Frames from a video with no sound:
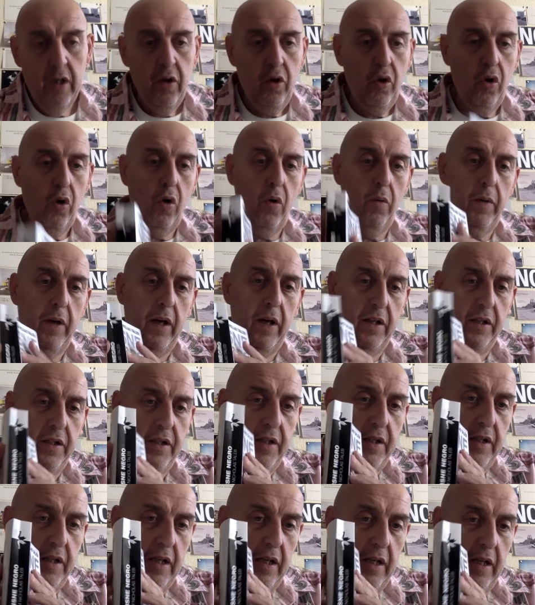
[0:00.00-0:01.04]
como
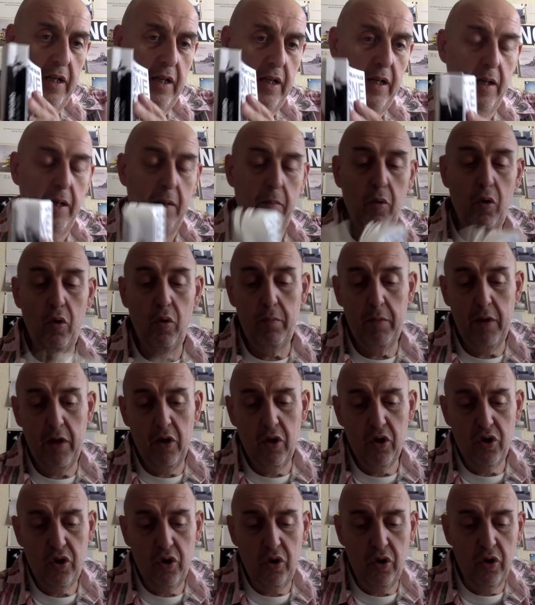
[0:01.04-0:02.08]
veis, eh,
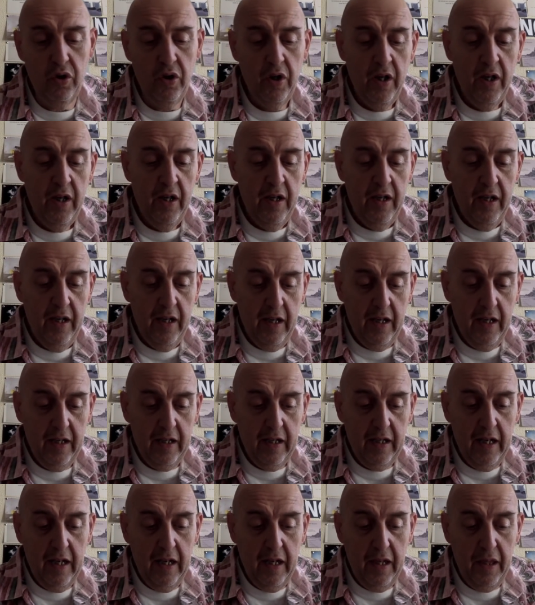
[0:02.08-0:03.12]
voluminoso, en el que
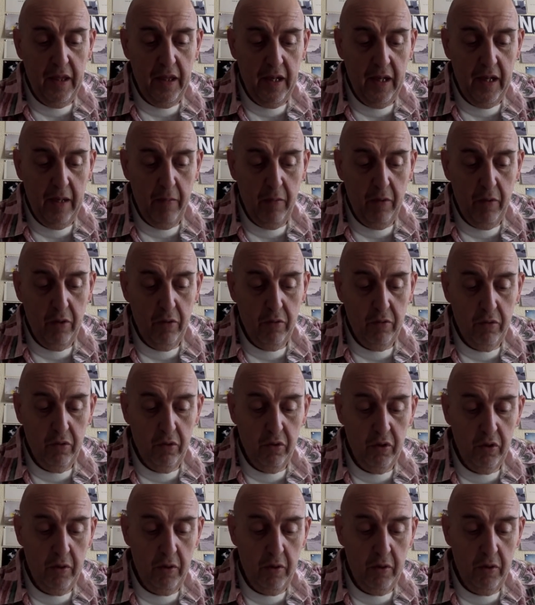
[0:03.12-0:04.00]
analiza bueno, todo